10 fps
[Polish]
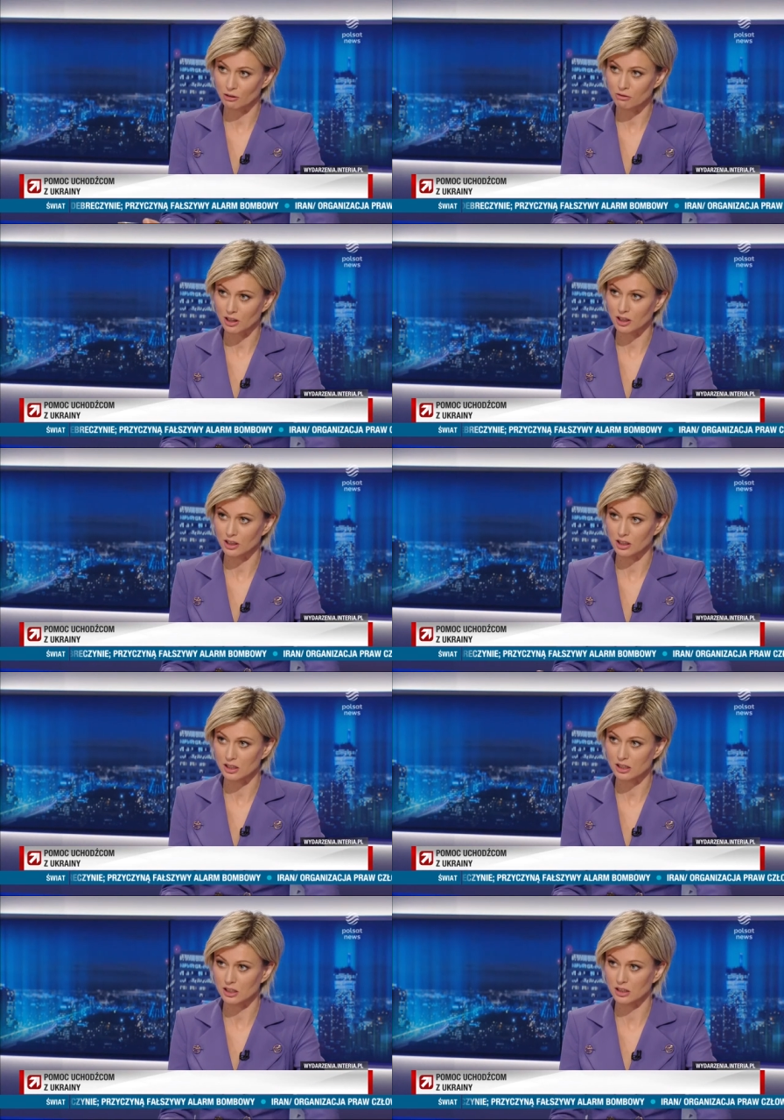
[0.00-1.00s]
na Ukrainie
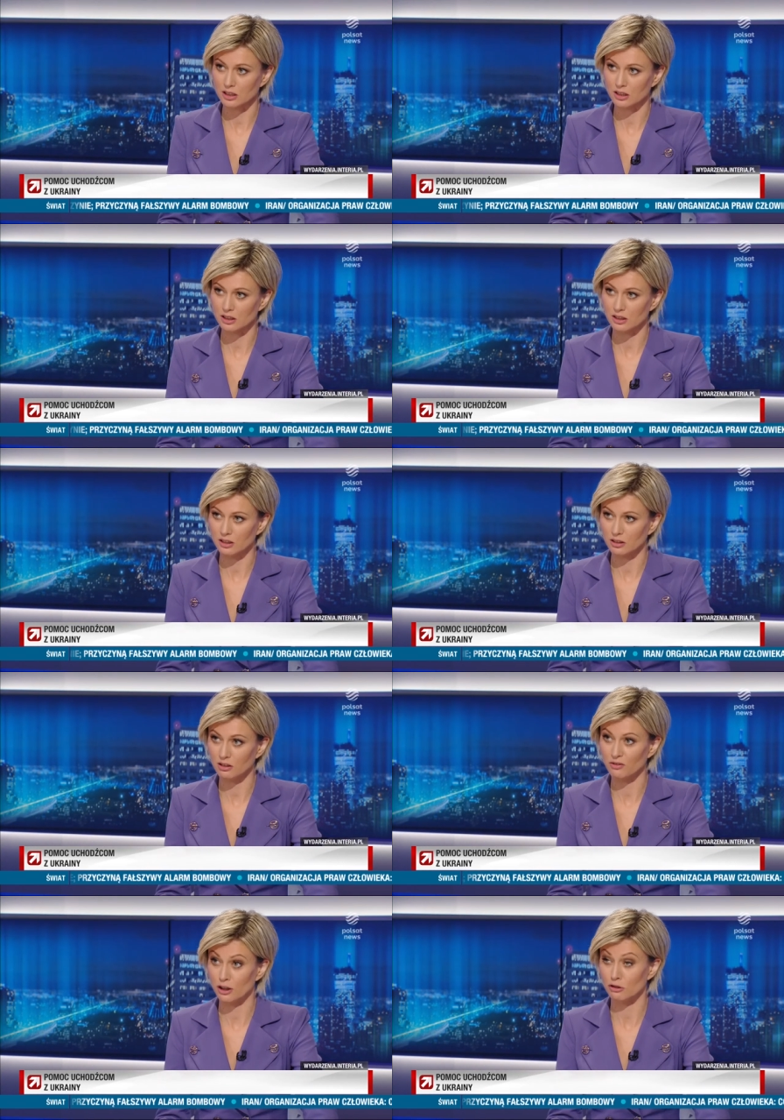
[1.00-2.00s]
jest e, e, to
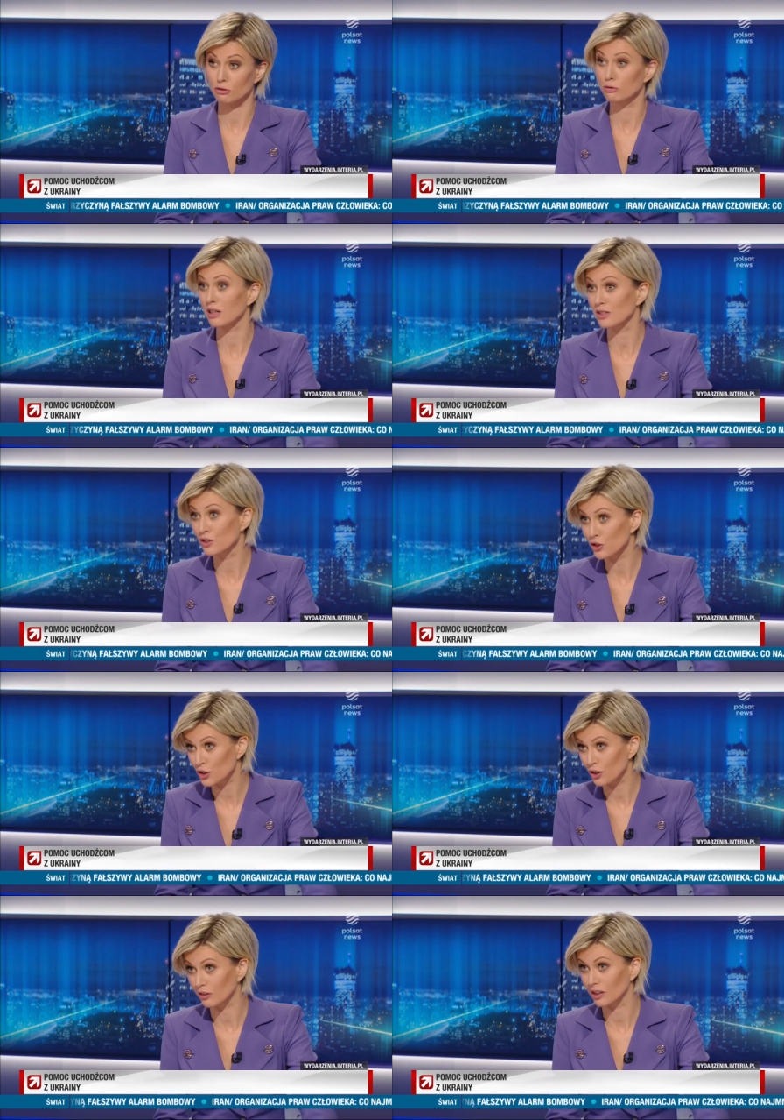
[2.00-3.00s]
infrastruktura
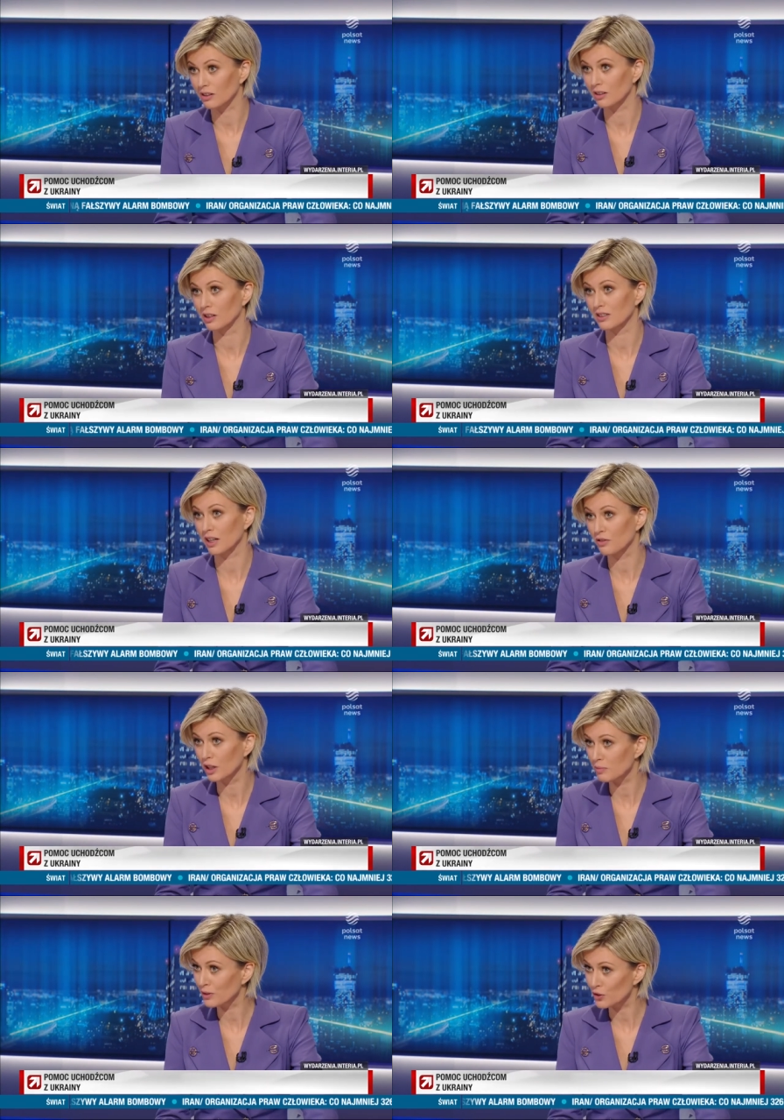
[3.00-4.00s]
zniszczona. Za
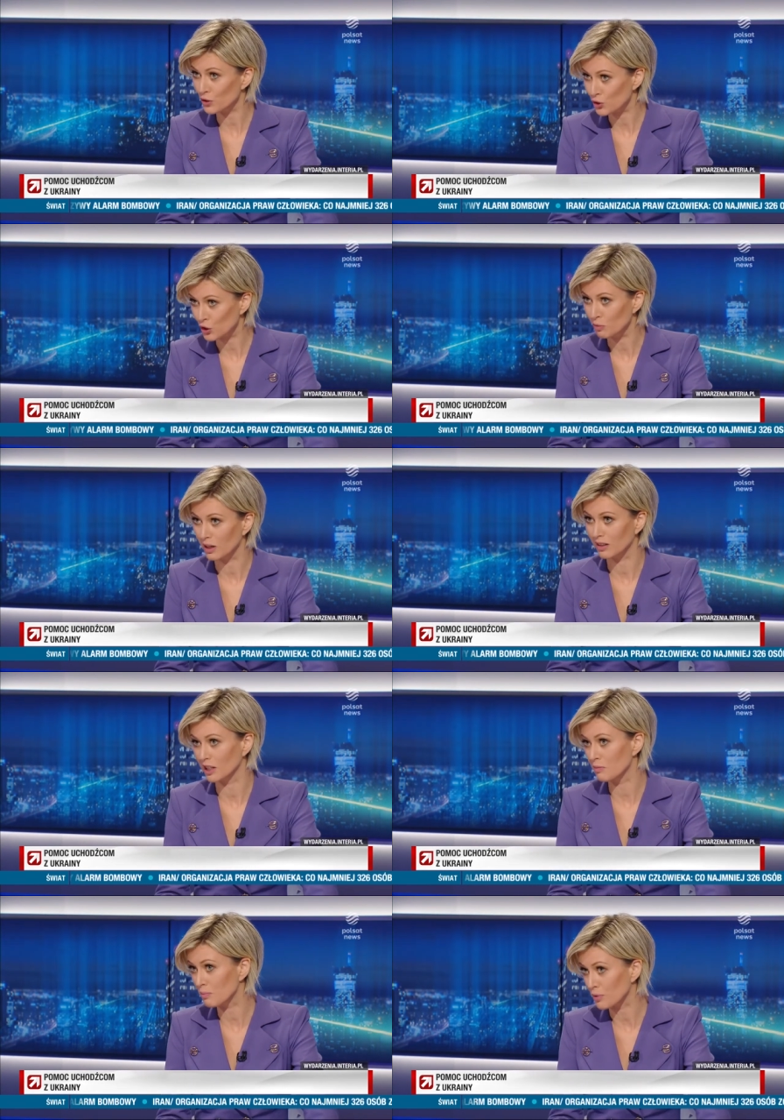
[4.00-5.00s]
chwilę będzie zima,
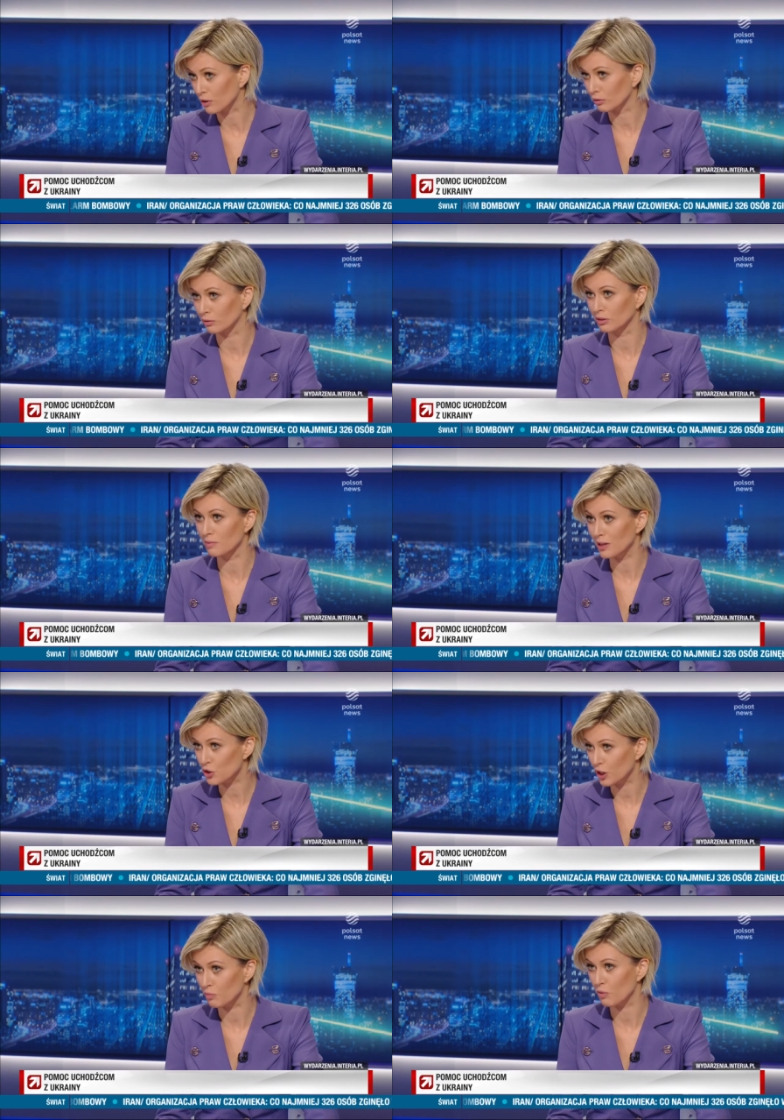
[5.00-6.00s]
nie ma prądu, nie ma
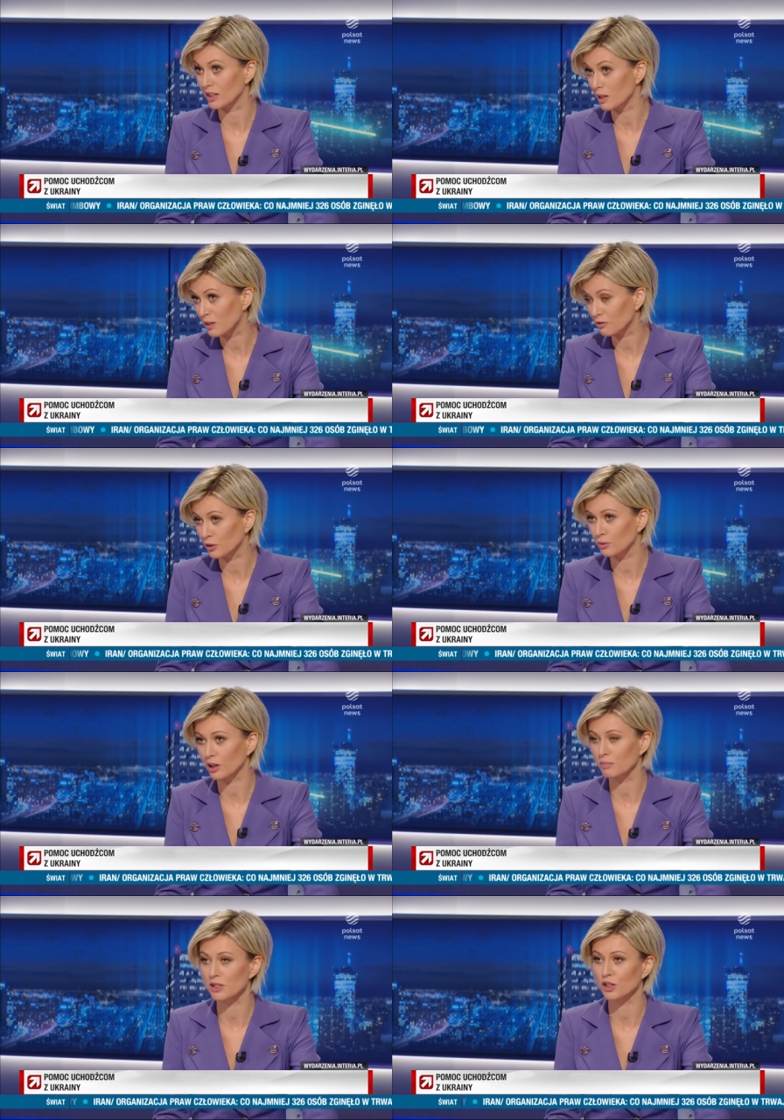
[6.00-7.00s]
ciepła, nie ma w
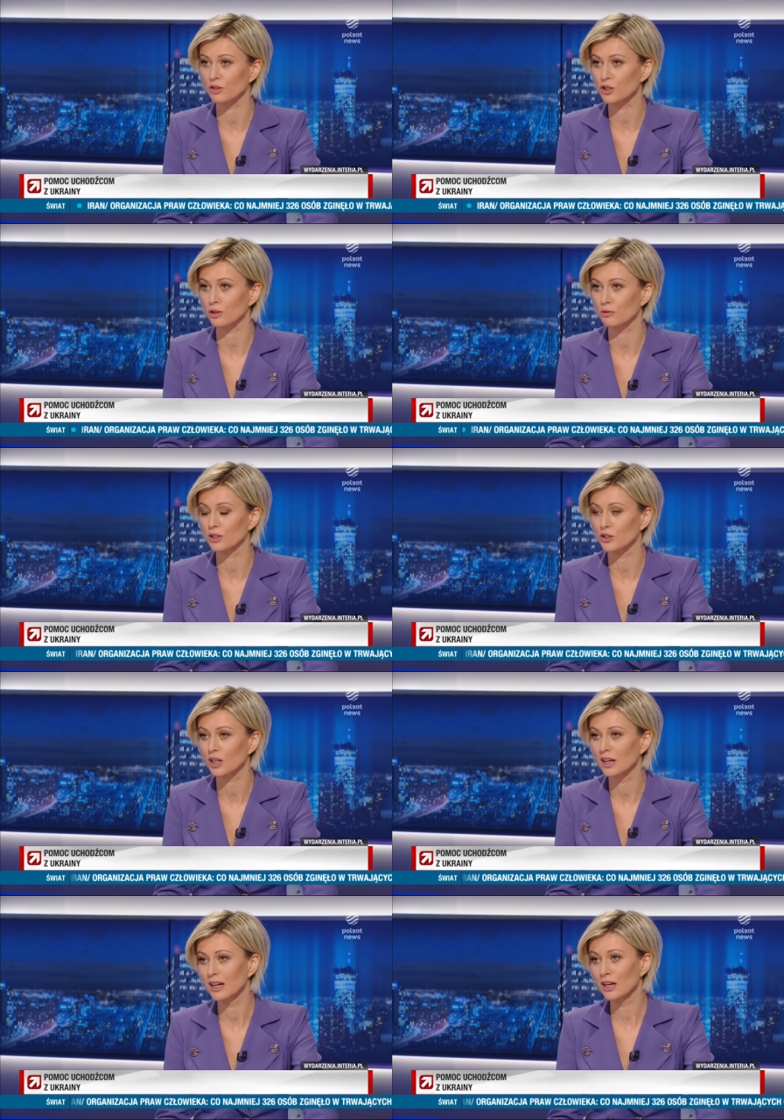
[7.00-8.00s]
niektórych miejscowościach również
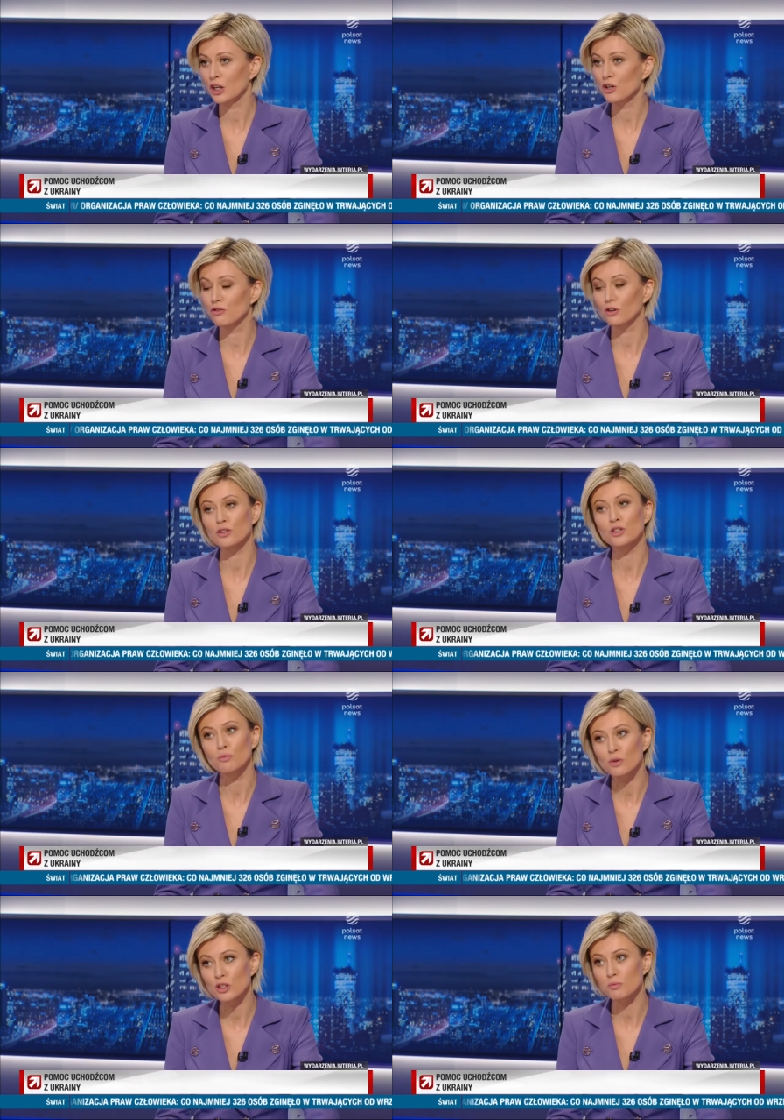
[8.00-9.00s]
i wody, co może